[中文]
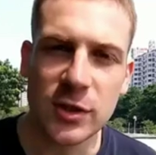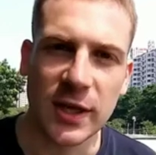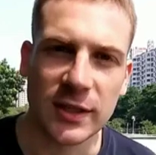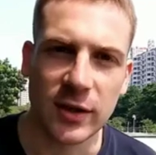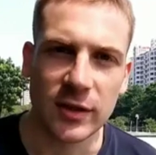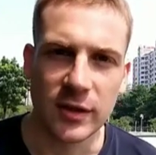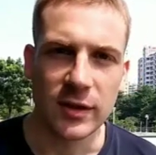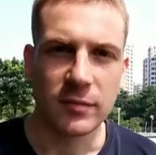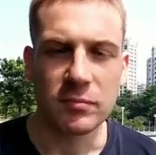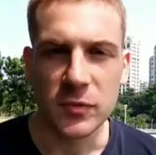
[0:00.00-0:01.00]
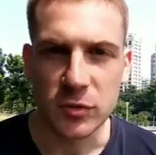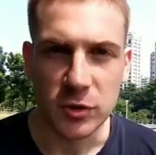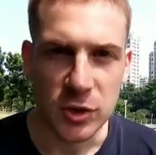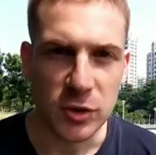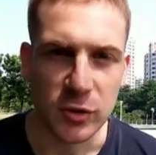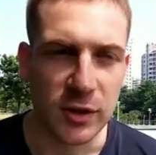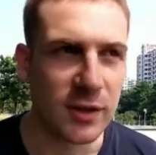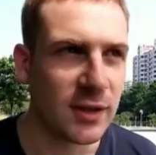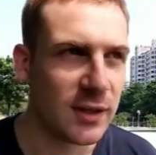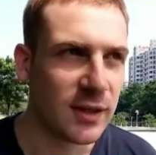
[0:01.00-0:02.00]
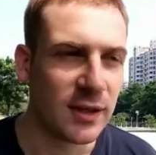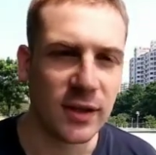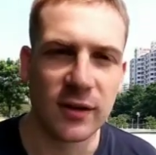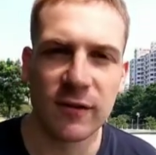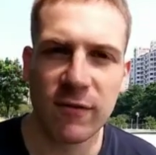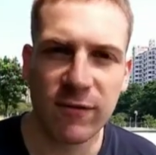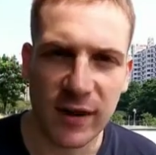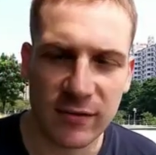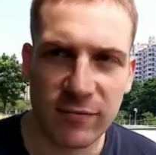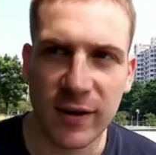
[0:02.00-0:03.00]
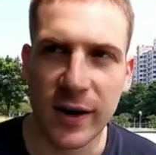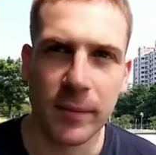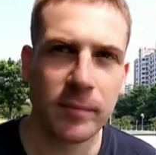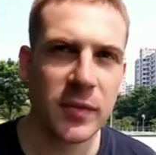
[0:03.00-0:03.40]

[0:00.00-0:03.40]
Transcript: 讲到了学习语言的一个方法，